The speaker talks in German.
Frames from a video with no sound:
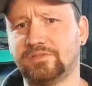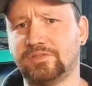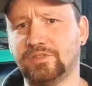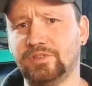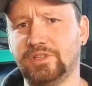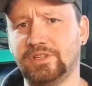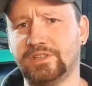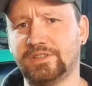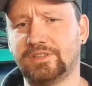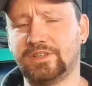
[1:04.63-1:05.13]

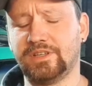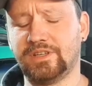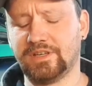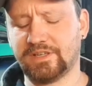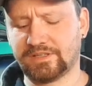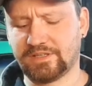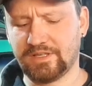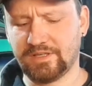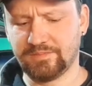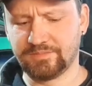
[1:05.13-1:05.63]
gefüllert, je
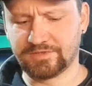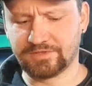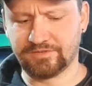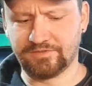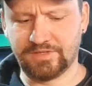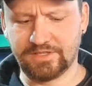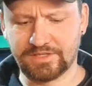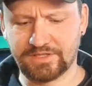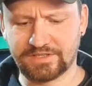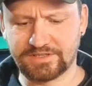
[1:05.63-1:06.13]
nachdem,
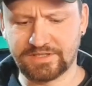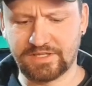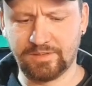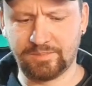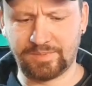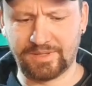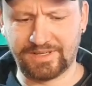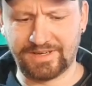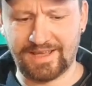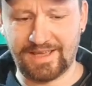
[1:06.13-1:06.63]
so war der
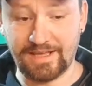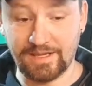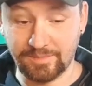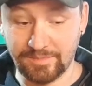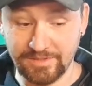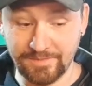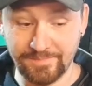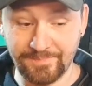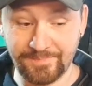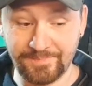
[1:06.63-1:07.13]
Zeitplan.
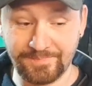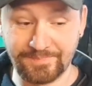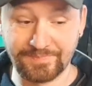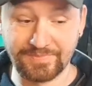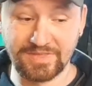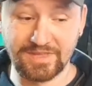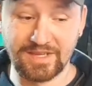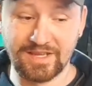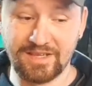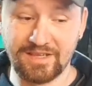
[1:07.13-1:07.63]
Aber
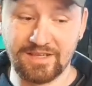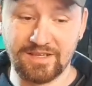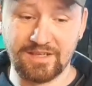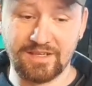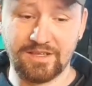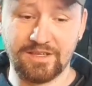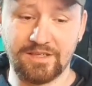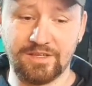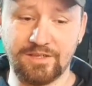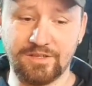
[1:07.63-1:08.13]

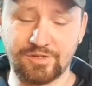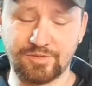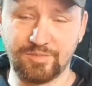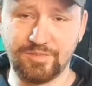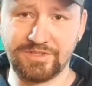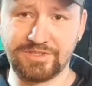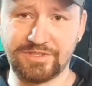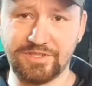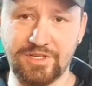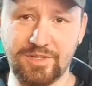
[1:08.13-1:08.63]
ich
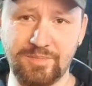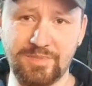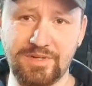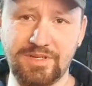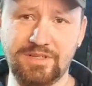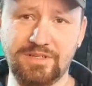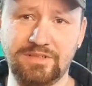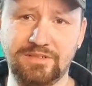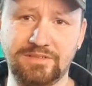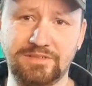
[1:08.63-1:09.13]
muss ja
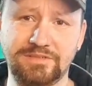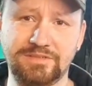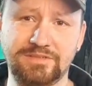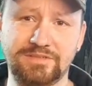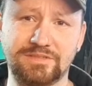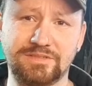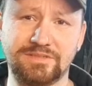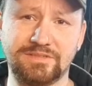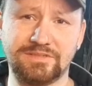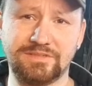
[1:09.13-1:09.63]
immer
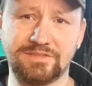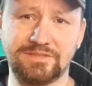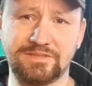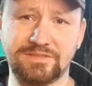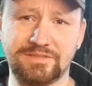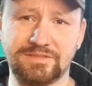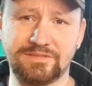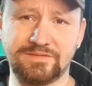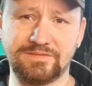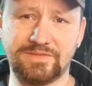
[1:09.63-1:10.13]

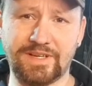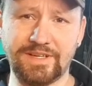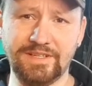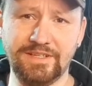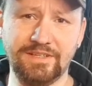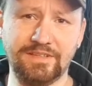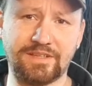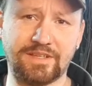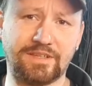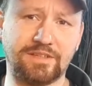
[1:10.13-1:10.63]

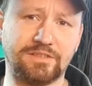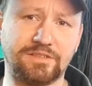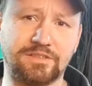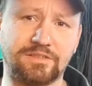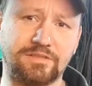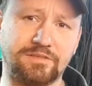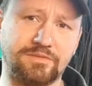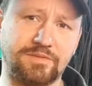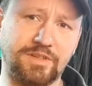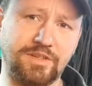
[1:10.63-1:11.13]
weiterdenken.
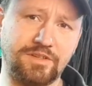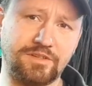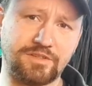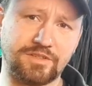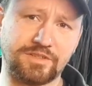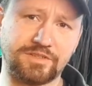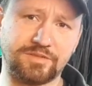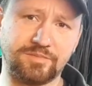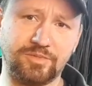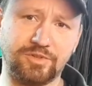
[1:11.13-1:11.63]
Wenn ich
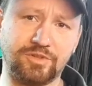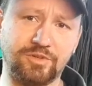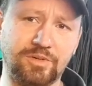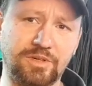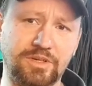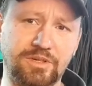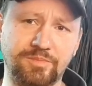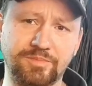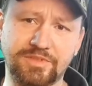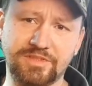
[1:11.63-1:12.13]
jetzt den
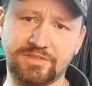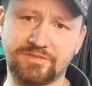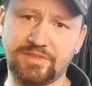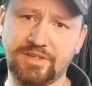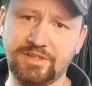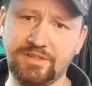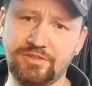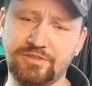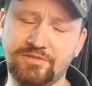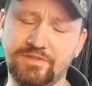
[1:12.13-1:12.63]
Motorraum das
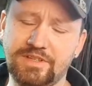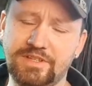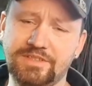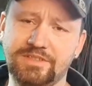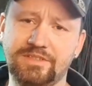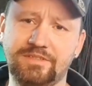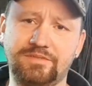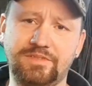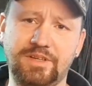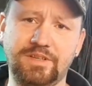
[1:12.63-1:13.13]
fertig
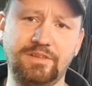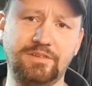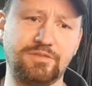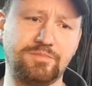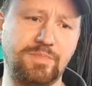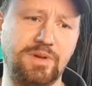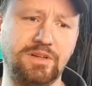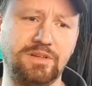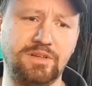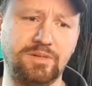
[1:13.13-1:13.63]
wese,
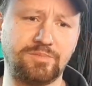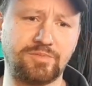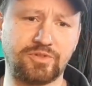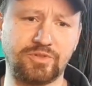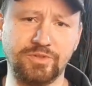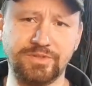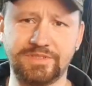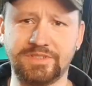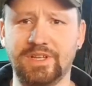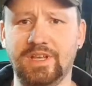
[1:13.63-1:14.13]
fertig mache, am
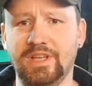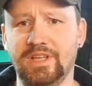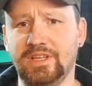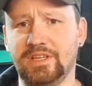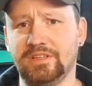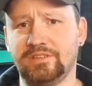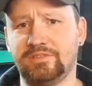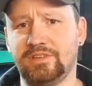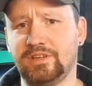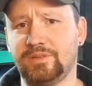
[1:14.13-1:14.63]
Schluss
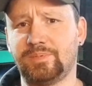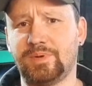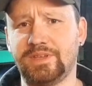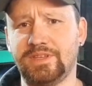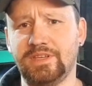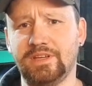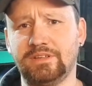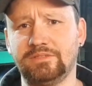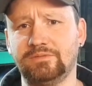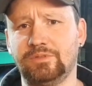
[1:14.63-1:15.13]
fehlt mir
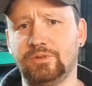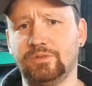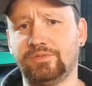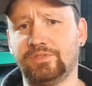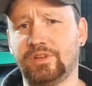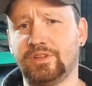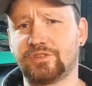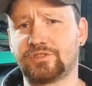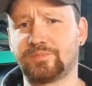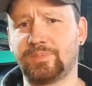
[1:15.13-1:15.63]
irgendwo
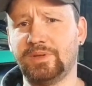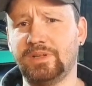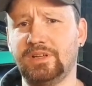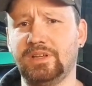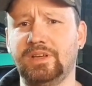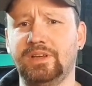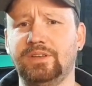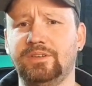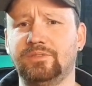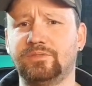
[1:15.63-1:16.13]
für
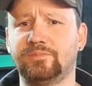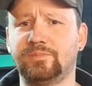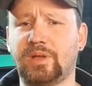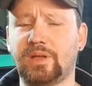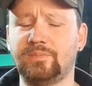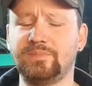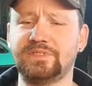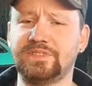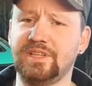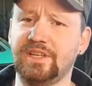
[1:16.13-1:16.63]
Spritleitung,
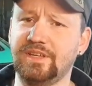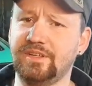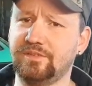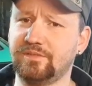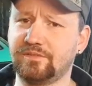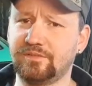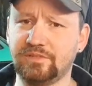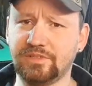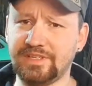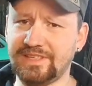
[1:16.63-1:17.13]

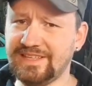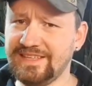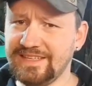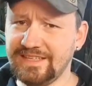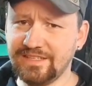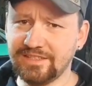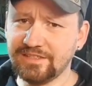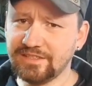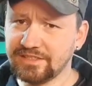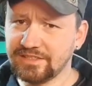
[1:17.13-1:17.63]
Bremsleitung oder
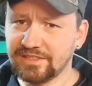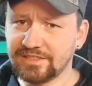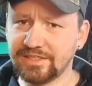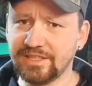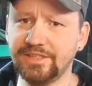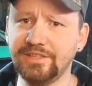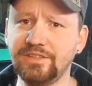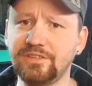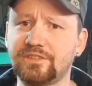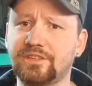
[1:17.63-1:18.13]
irgendeine
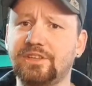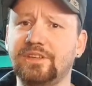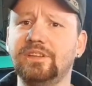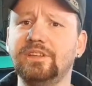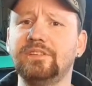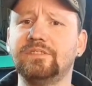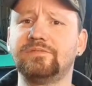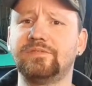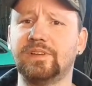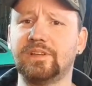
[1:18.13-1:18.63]

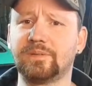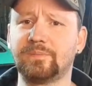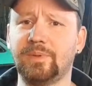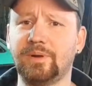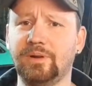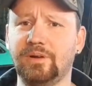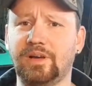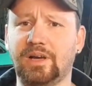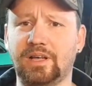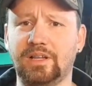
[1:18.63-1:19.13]
Kleinigkeit, fehlt
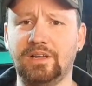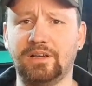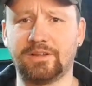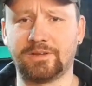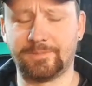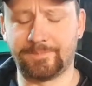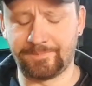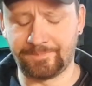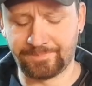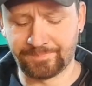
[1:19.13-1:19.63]
mir ein
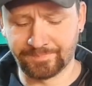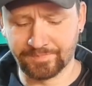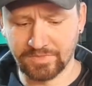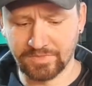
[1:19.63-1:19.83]
Halter.